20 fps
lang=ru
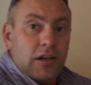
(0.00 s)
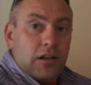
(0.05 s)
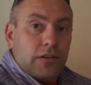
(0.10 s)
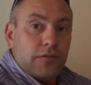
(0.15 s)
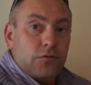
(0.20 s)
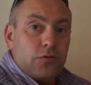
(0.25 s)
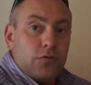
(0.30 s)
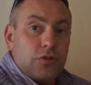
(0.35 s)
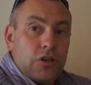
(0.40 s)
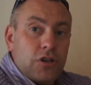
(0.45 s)

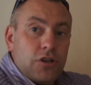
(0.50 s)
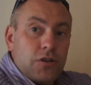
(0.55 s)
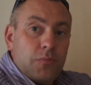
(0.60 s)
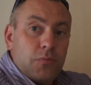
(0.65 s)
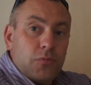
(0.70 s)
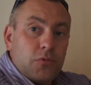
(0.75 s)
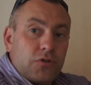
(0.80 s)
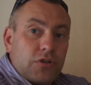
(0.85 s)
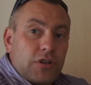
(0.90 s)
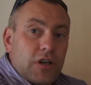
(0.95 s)
Внутри
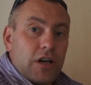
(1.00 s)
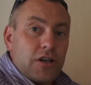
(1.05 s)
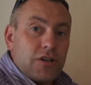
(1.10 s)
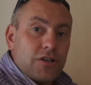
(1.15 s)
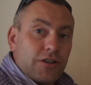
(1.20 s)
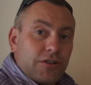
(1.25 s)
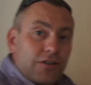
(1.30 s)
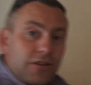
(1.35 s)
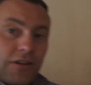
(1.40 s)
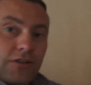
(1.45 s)
мужская и
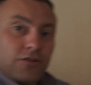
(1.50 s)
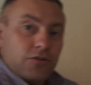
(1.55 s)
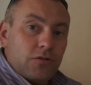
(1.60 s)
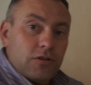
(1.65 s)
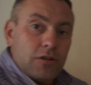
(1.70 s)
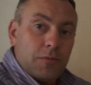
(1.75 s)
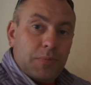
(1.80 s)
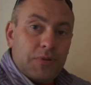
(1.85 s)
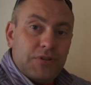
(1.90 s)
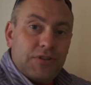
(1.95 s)
женская
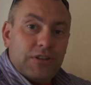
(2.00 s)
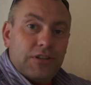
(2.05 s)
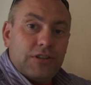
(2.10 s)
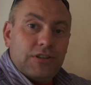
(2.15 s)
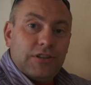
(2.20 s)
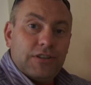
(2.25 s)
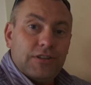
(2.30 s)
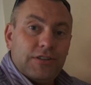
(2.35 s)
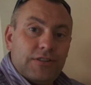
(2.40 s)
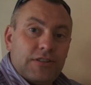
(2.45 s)
зона,
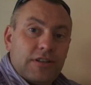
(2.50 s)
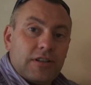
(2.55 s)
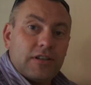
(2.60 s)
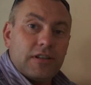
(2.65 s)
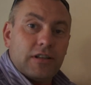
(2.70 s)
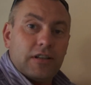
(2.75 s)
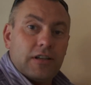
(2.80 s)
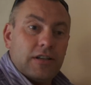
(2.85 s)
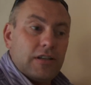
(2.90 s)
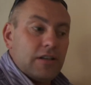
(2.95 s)
посередине
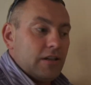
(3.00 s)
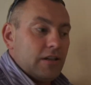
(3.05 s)
зеркало и